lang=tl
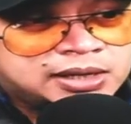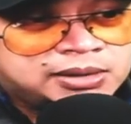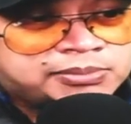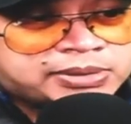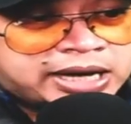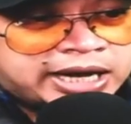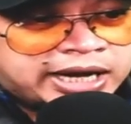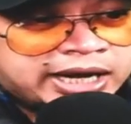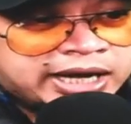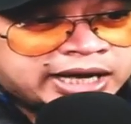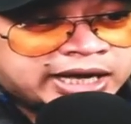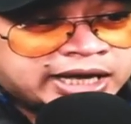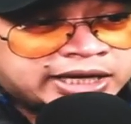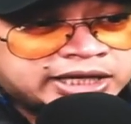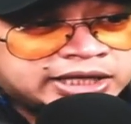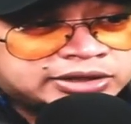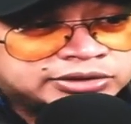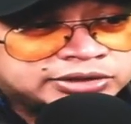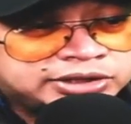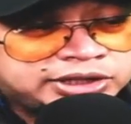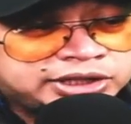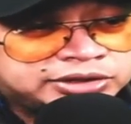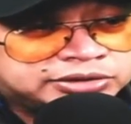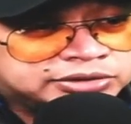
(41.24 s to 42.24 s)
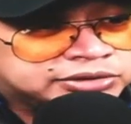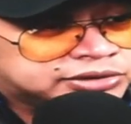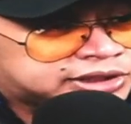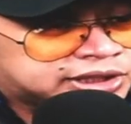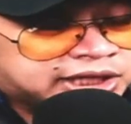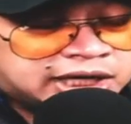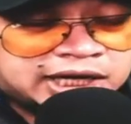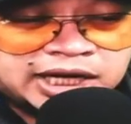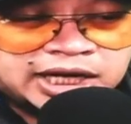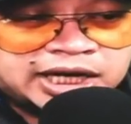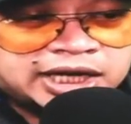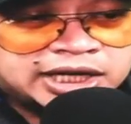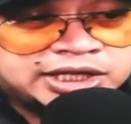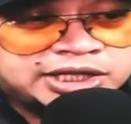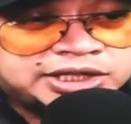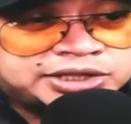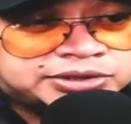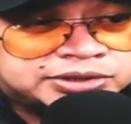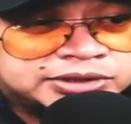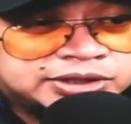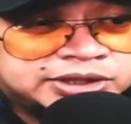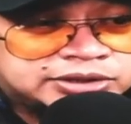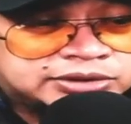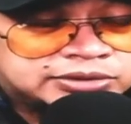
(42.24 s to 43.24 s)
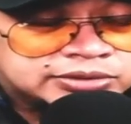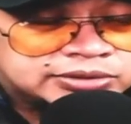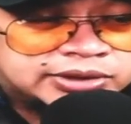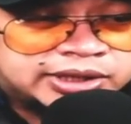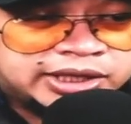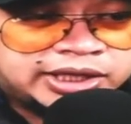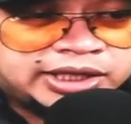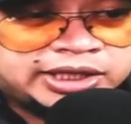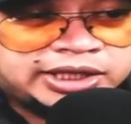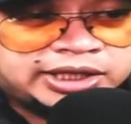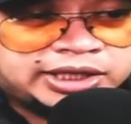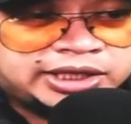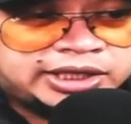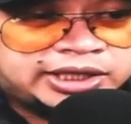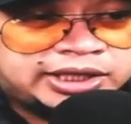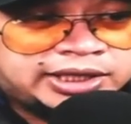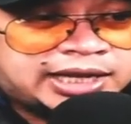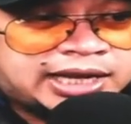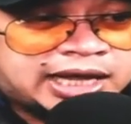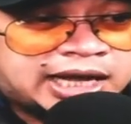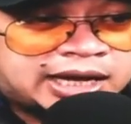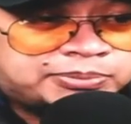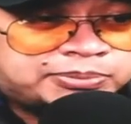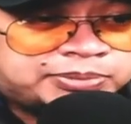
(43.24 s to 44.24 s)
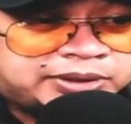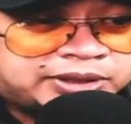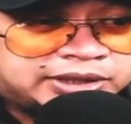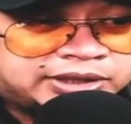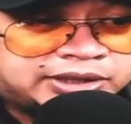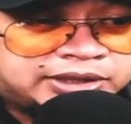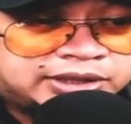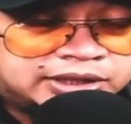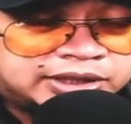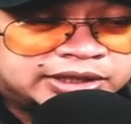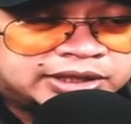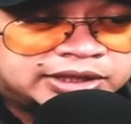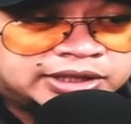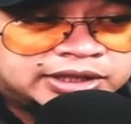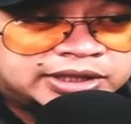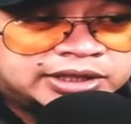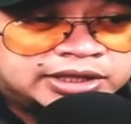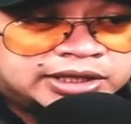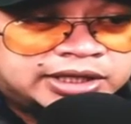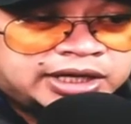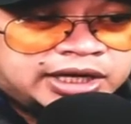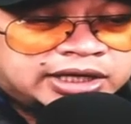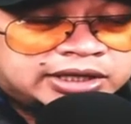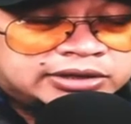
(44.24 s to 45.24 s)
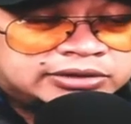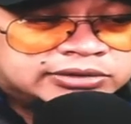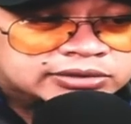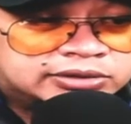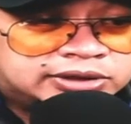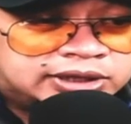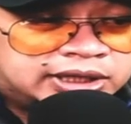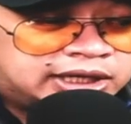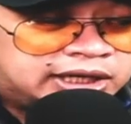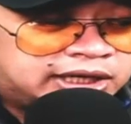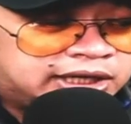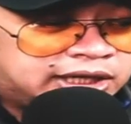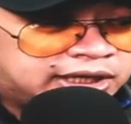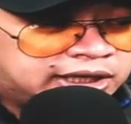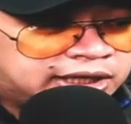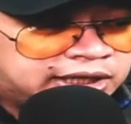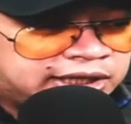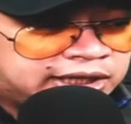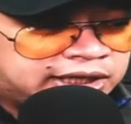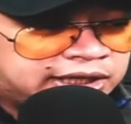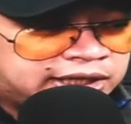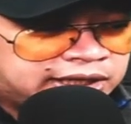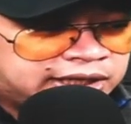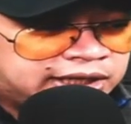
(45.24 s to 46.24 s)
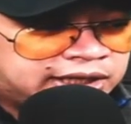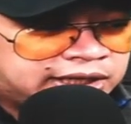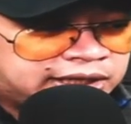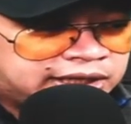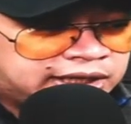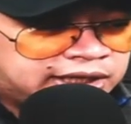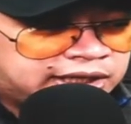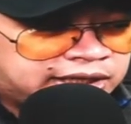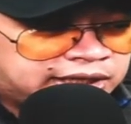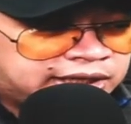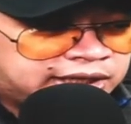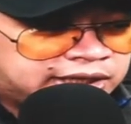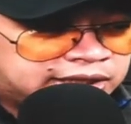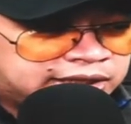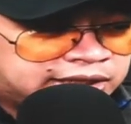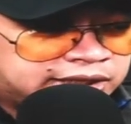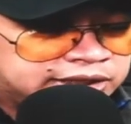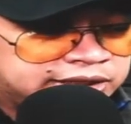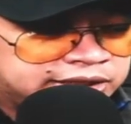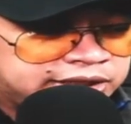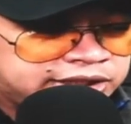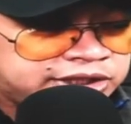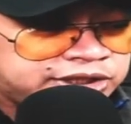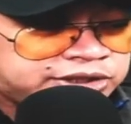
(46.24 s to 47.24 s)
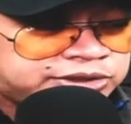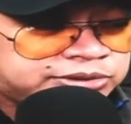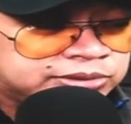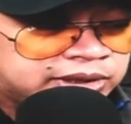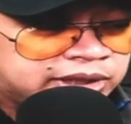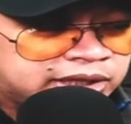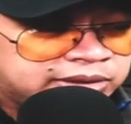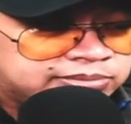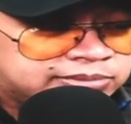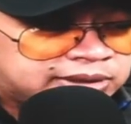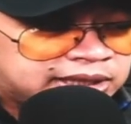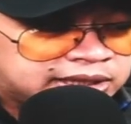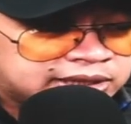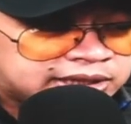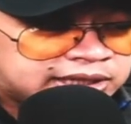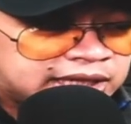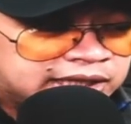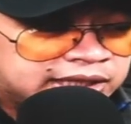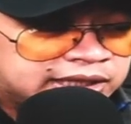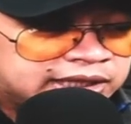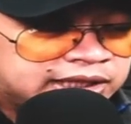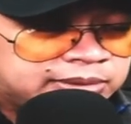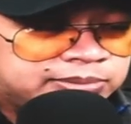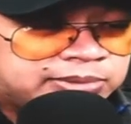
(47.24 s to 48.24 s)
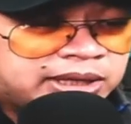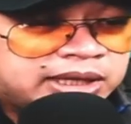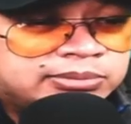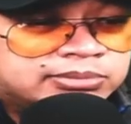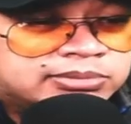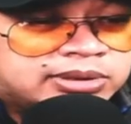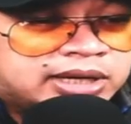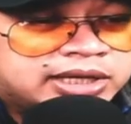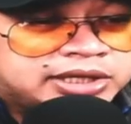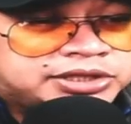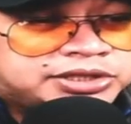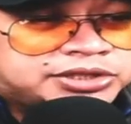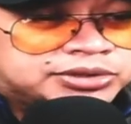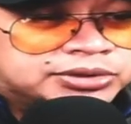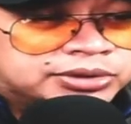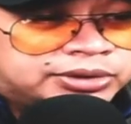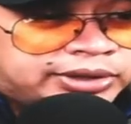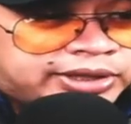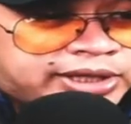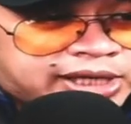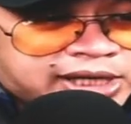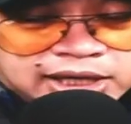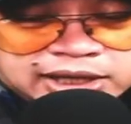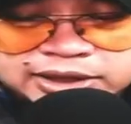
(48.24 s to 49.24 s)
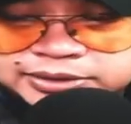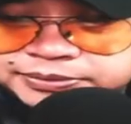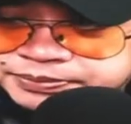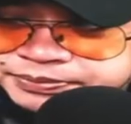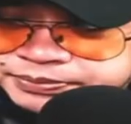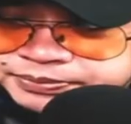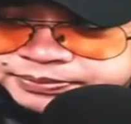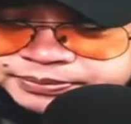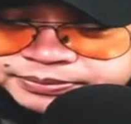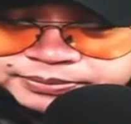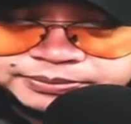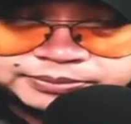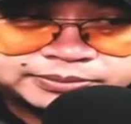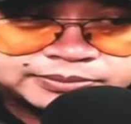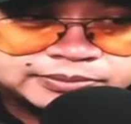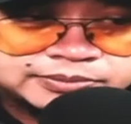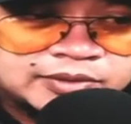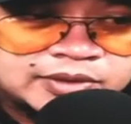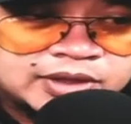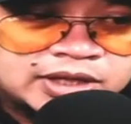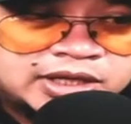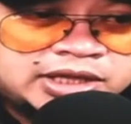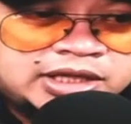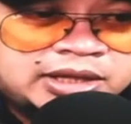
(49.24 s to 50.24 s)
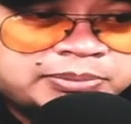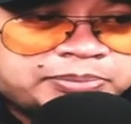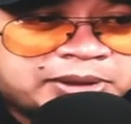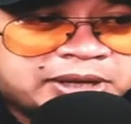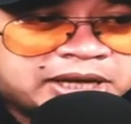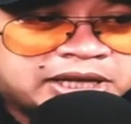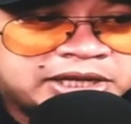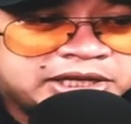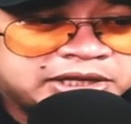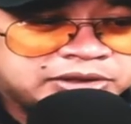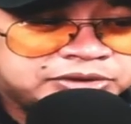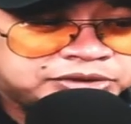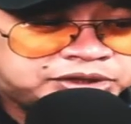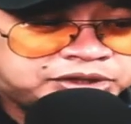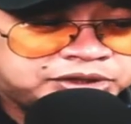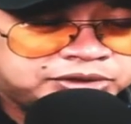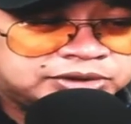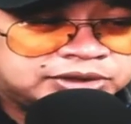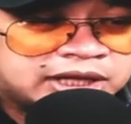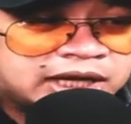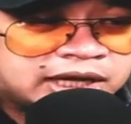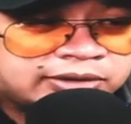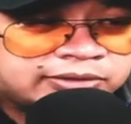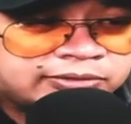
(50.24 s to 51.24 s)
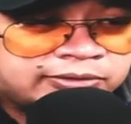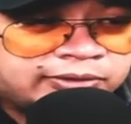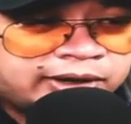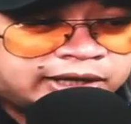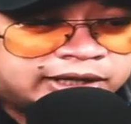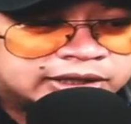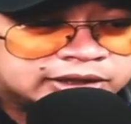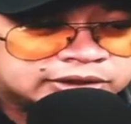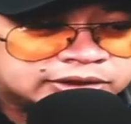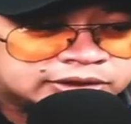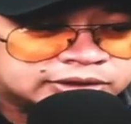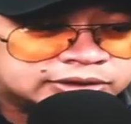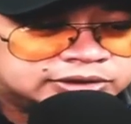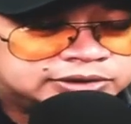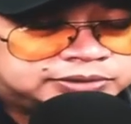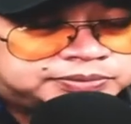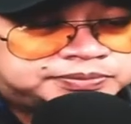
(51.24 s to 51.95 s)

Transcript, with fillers: Parang ganito dito sa issue nito kay Lapid. Etong uh, issue kay Bantag, iba-iba istorya. Depende kung sino nagkuwento.